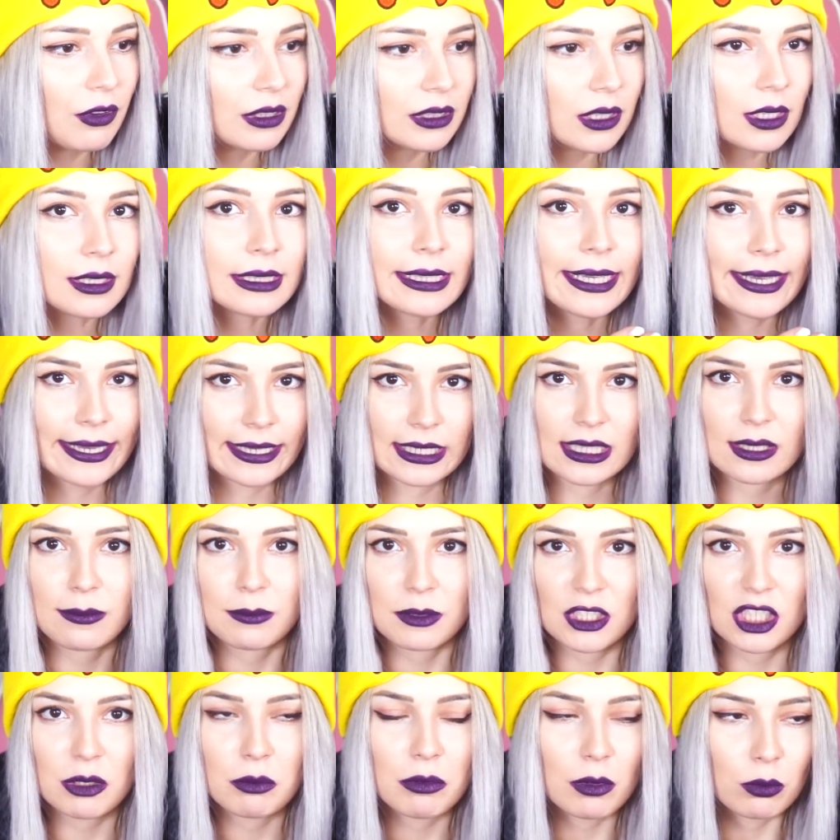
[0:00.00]
falan
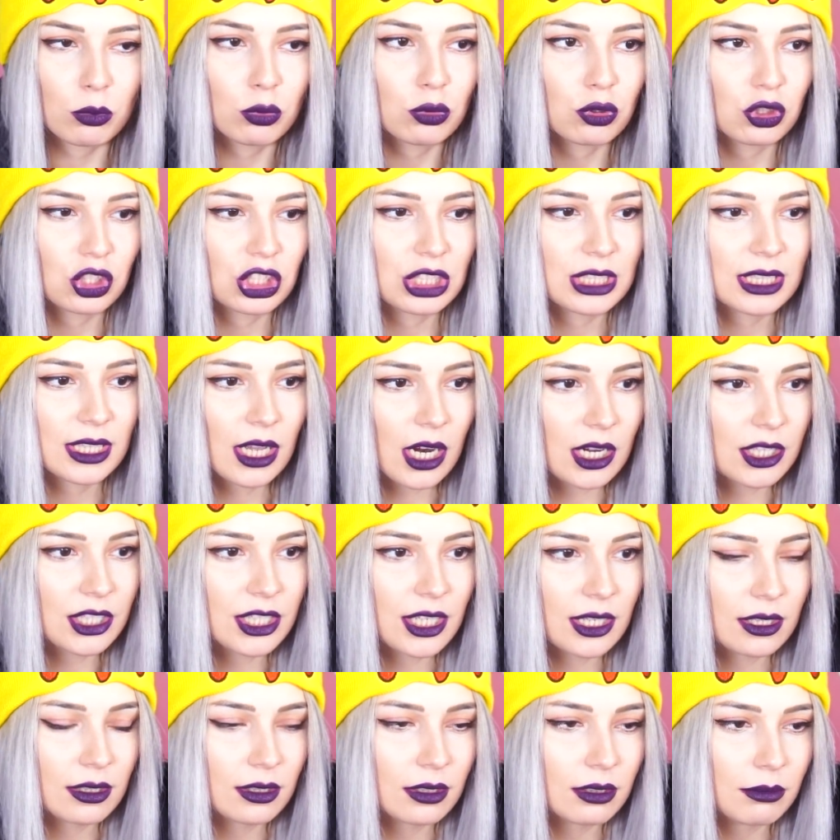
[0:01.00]
kesmiş ama bunun için
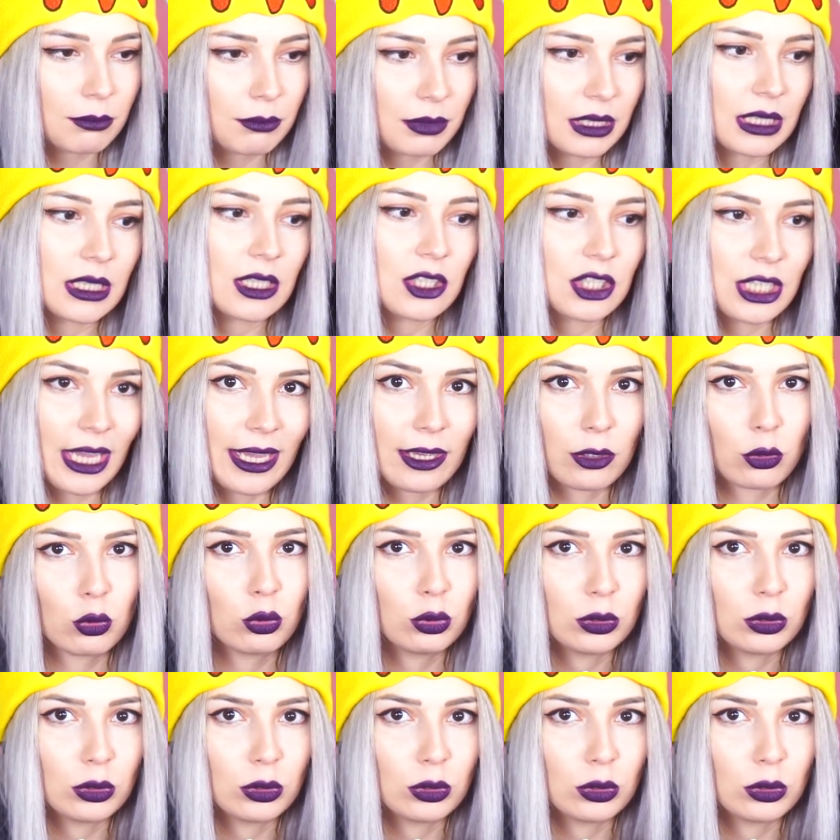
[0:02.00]
gerçek bir şey